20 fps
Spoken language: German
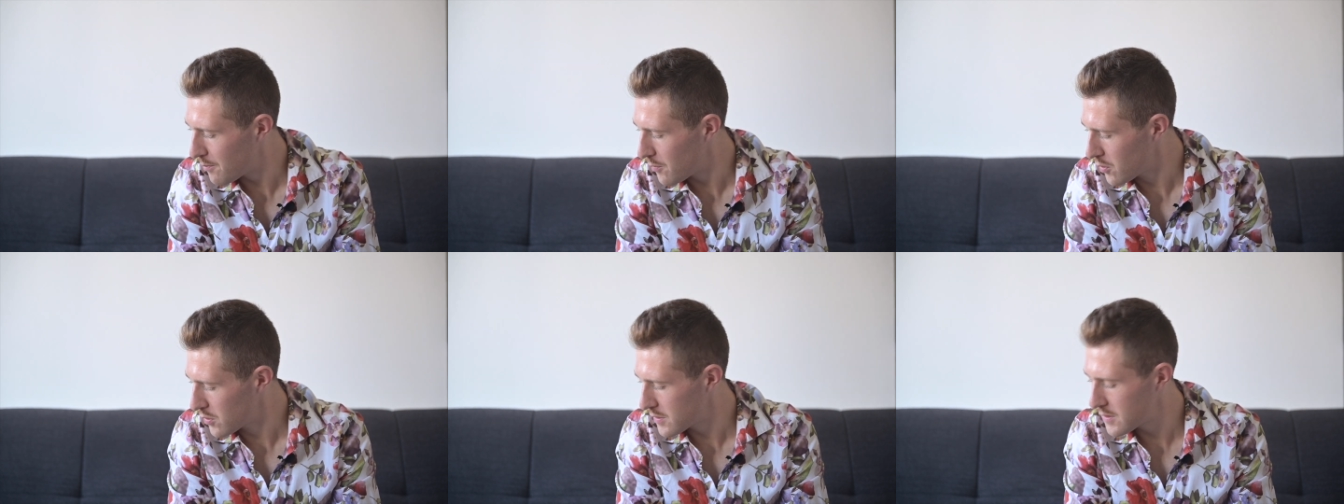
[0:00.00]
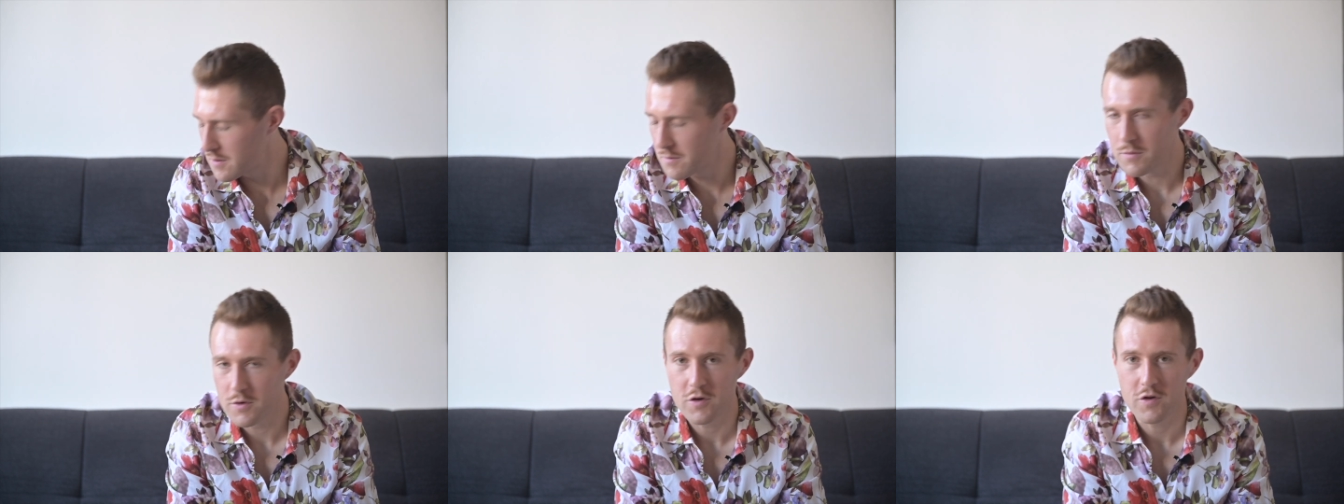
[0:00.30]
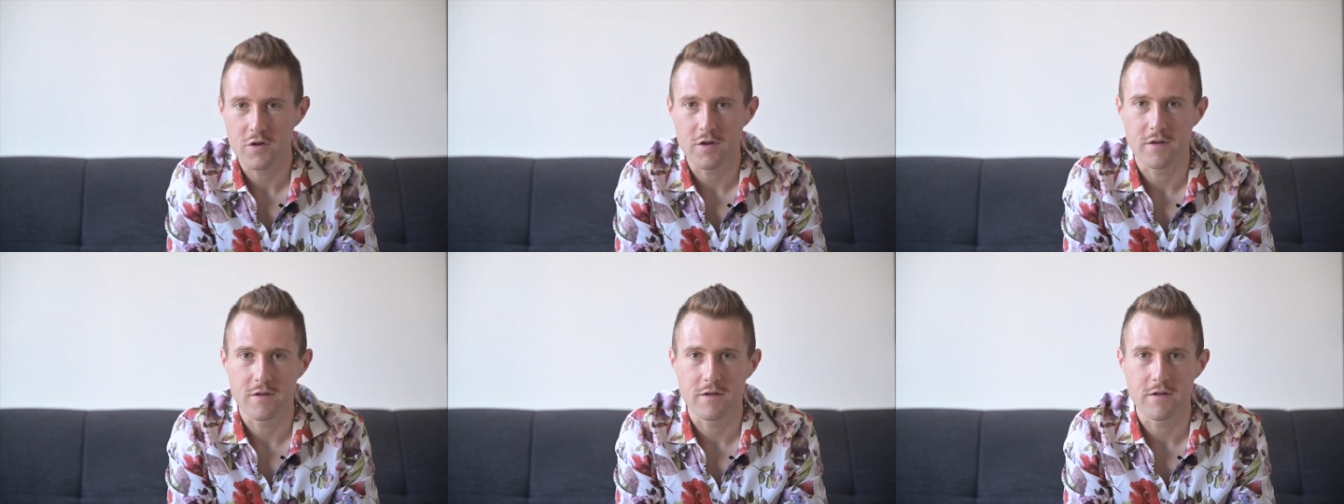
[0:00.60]
bunt
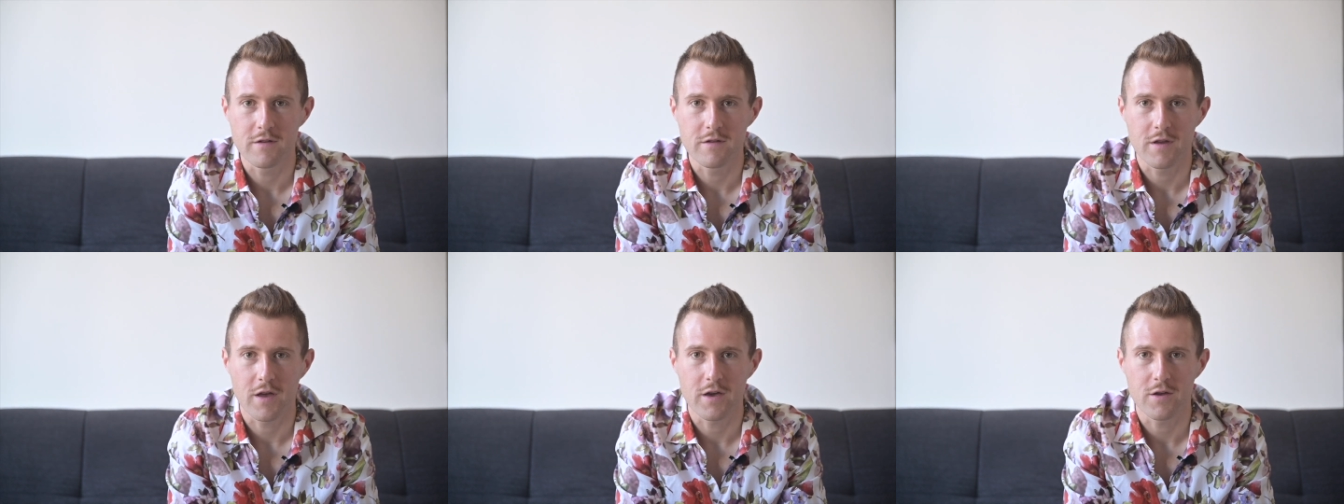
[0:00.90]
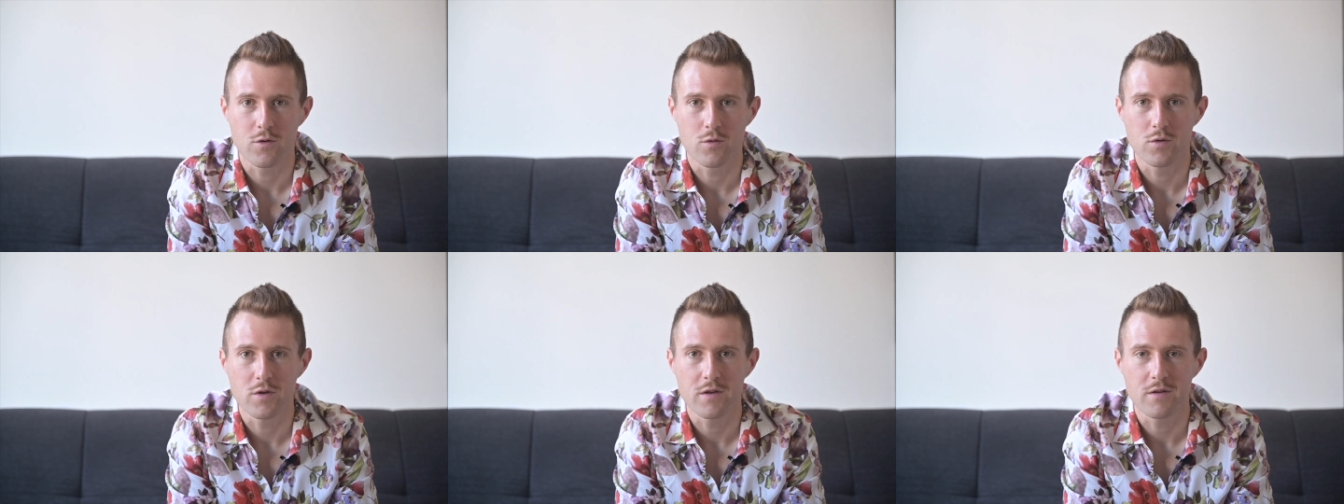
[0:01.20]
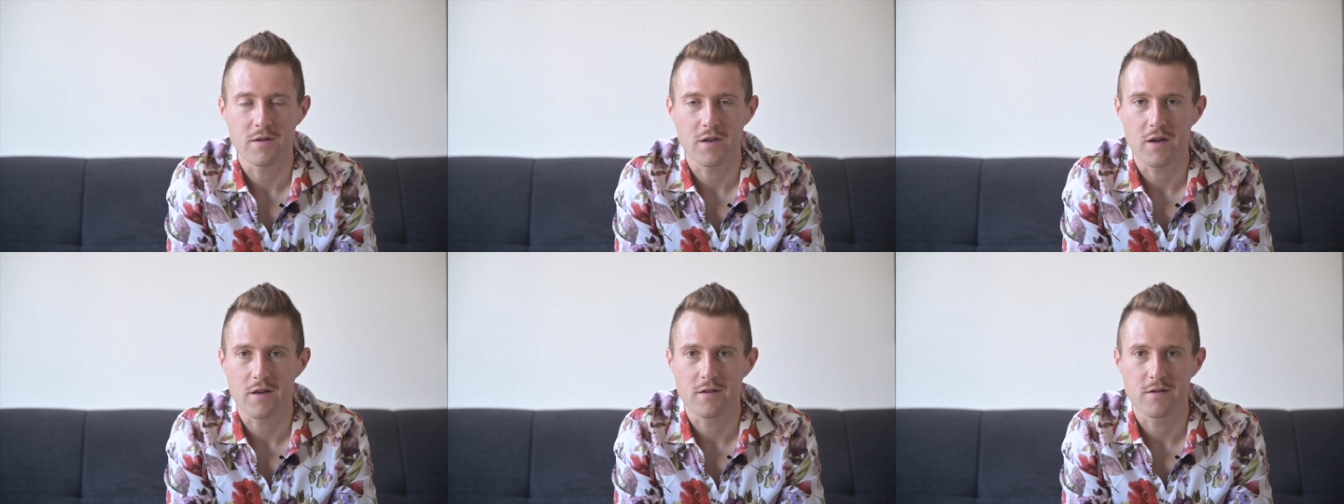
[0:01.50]
gemischt. Es ist recht
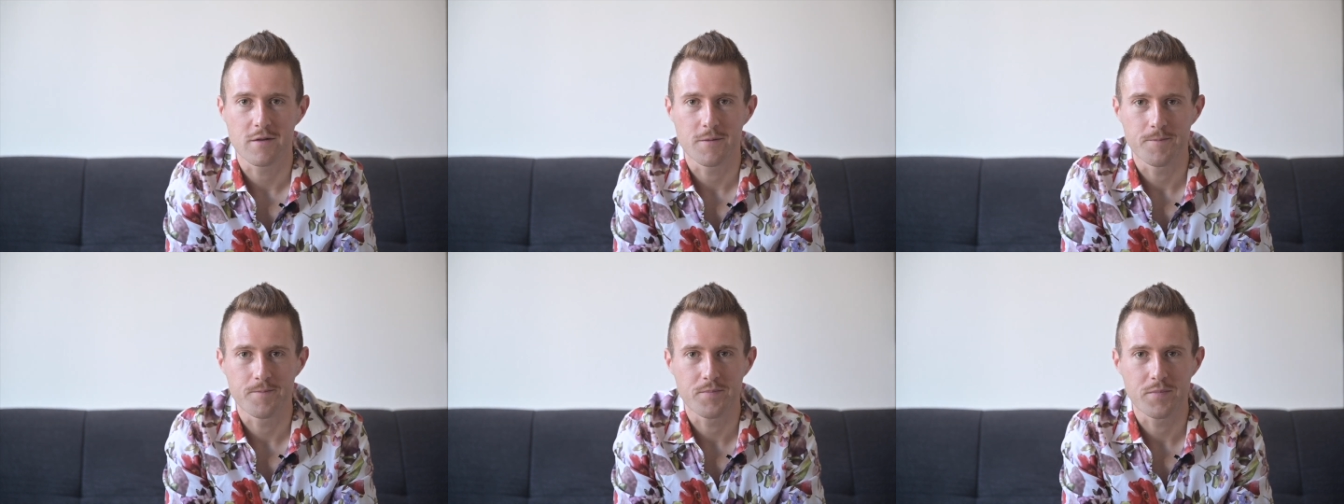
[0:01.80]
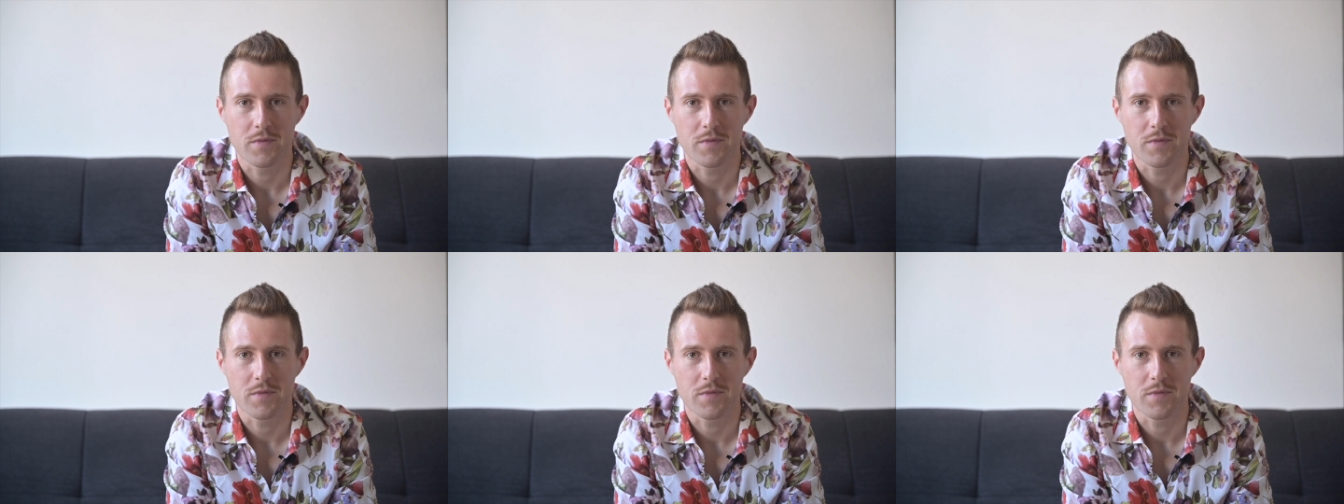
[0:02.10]
unisex.